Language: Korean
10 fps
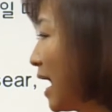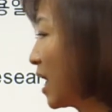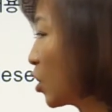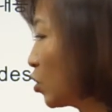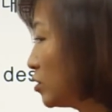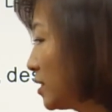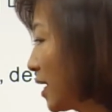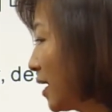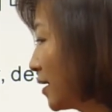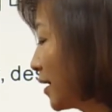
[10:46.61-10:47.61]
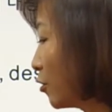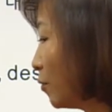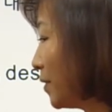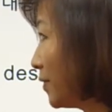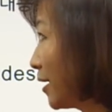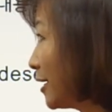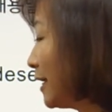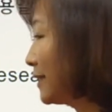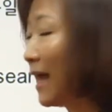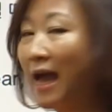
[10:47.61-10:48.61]
aconsejar, recomendar
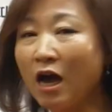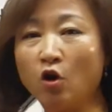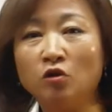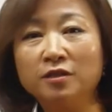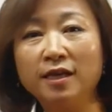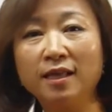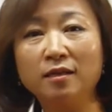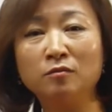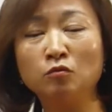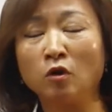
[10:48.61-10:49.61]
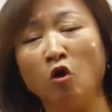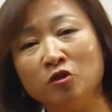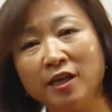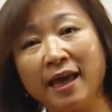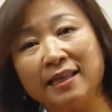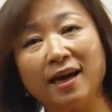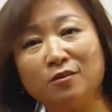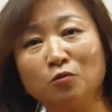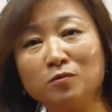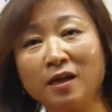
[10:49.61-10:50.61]
다 어디에 되는 어디에
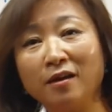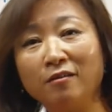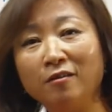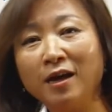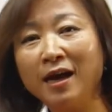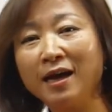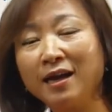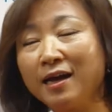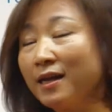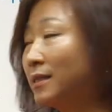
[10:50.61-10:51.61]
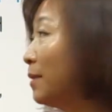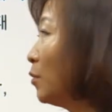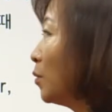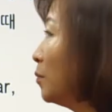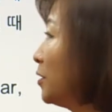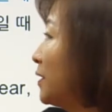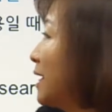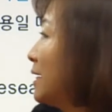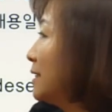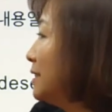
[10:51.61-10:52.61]
해당하는 동사예요? 하나하나 살펴보면
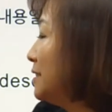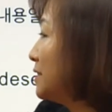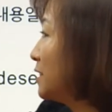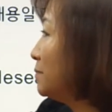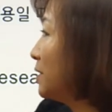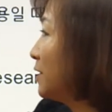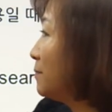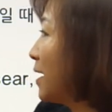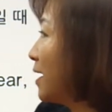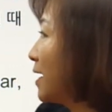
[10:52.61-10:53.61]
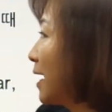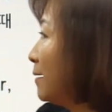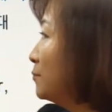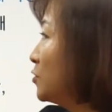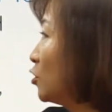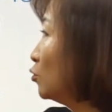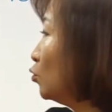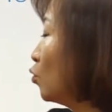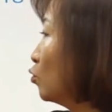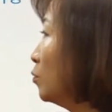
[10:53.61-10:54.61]
의심, 희망, 감정,
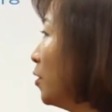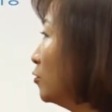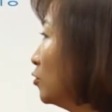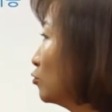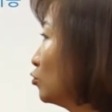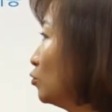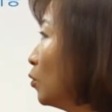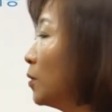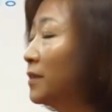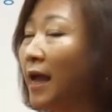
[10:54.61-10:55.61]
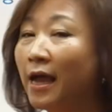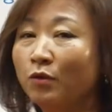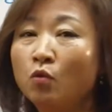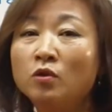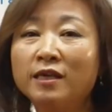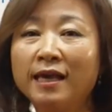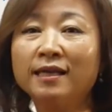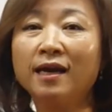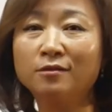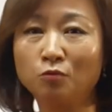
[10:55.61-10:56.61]
요구, 명령, 충고 다 여기에
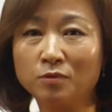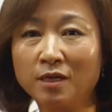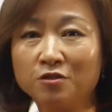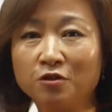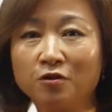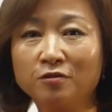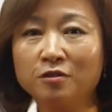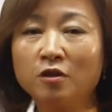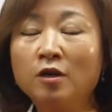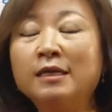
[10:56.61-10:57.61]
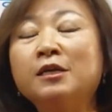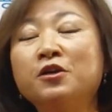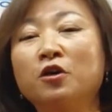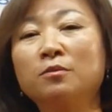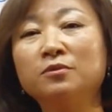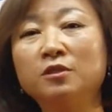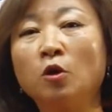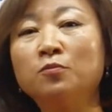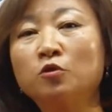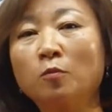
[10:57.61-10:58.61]
해당하는 동사죠. 그죠? 여러분이
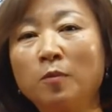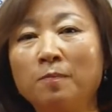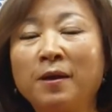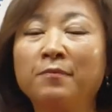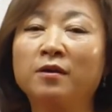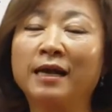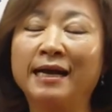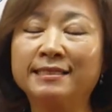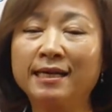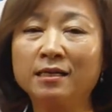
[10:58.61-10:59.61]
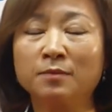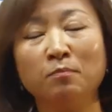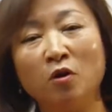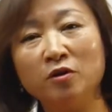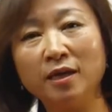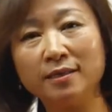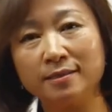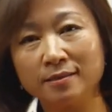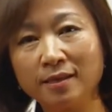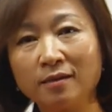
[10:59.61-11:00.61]
접속법 하면 가장 머리에
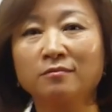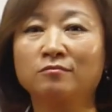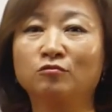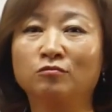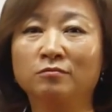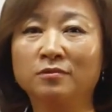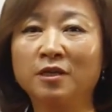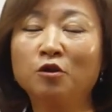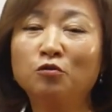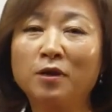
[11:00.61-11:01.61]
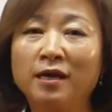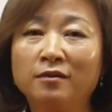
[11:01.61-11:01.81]
딱 새겨둬야